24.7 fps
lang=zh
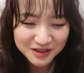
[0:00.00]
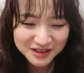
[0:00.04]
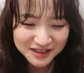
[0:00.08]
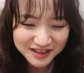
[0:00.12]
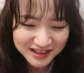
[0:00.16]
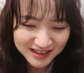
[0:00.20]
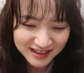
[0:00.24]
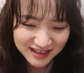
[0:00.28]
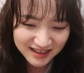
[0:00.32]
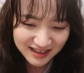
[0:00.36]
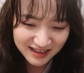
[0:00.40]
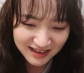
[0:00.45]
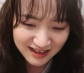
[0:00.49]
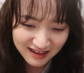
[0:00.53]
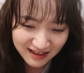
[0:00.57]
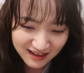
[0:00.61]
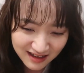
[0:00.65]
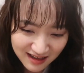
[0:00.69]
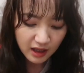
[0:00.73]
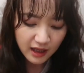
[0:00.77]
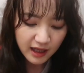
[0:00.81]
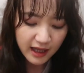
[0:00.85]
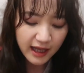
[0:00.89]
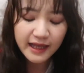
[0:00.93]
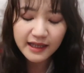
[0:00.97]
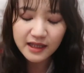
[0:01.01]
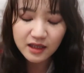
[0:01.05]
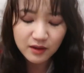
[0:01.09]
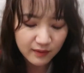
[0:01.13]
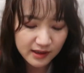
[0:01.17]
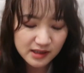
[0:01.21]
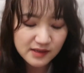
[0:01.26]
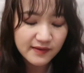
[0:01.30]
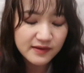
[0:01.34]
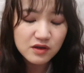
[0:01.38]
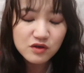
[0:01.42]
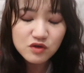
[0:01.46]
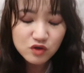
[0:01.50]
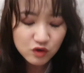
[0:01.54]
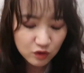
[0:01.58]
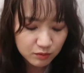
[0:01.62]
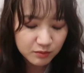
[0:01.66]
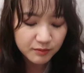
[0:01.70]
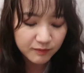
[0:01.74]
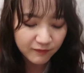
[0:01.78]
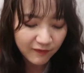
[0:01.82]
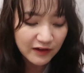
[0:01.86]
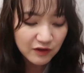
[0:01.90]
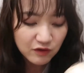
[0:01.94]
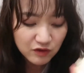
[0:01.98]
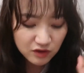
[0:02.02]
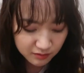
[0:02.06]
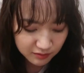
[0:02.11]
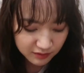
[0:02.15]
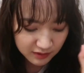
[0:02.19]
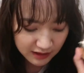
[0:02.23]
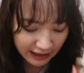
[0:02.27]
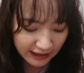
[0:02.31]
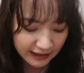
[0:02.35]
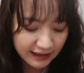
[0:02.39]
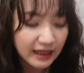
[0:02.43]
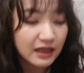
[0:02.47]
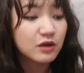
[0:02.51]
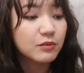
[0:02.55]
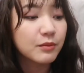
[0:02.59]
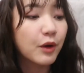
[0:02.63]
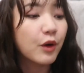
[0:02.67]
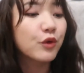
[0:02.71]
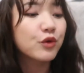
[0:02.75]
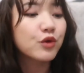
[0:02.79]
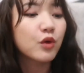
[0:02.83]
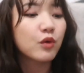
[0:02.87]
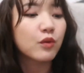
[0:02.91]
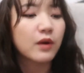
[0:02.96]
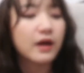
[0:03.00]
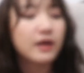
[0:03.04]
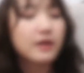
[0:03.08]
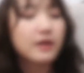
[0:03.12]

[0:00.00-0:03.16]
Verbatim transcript: 我的天！哎，你为草，那时候反正就是打脸也没有用